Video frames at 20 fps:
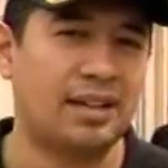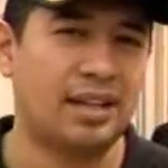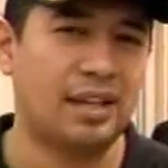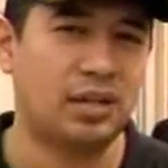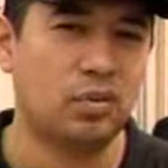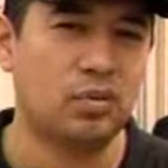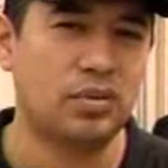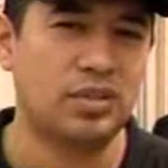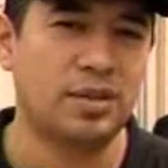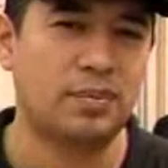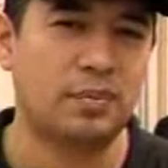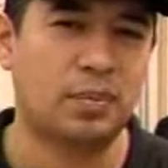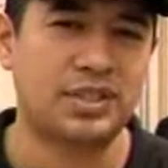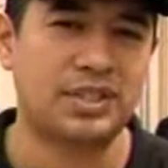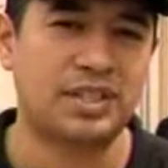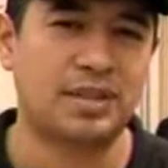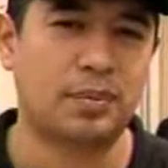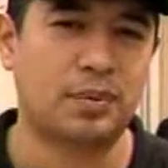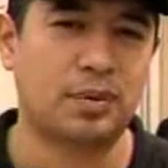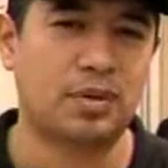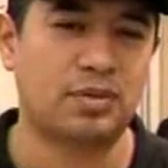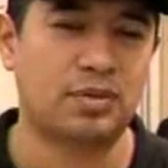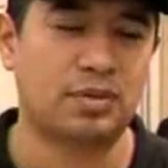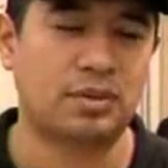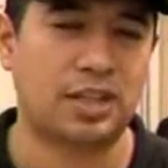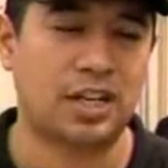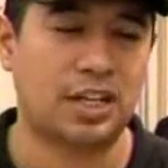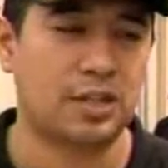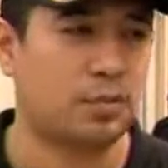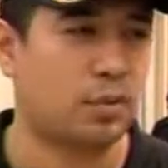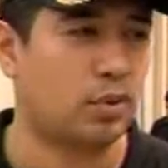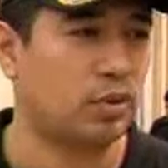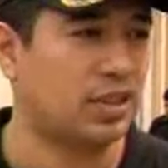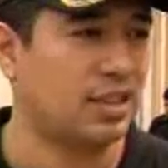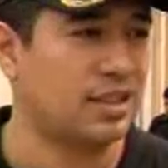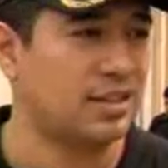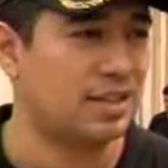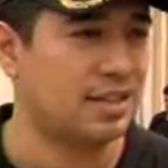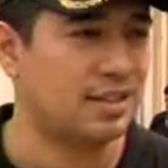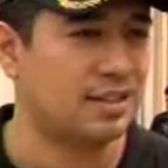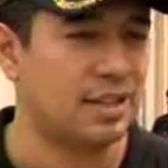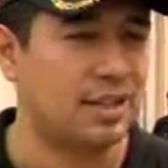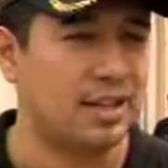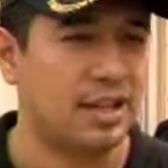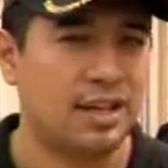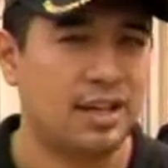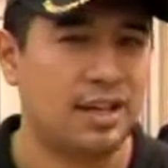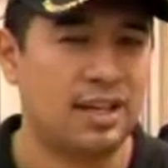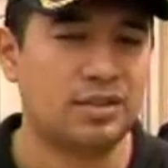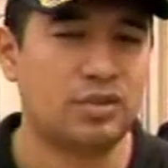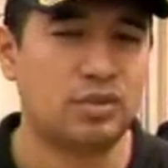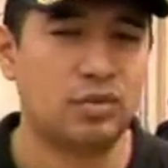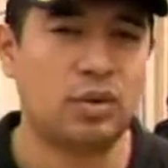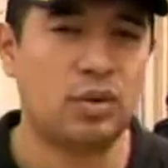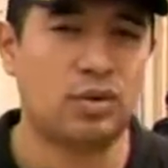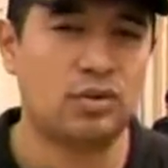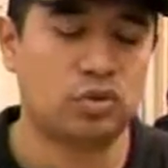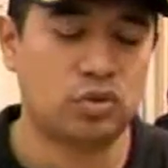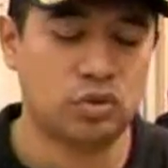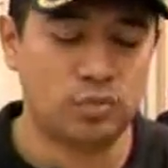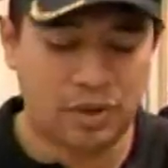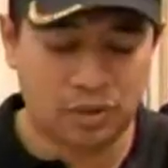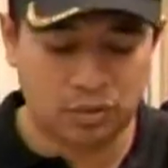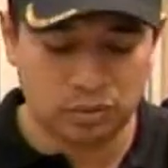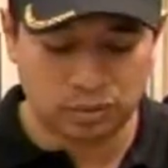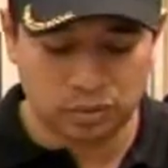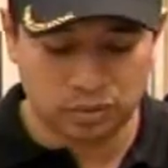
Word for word: denuncia puesta por los transportistas. Esto suma un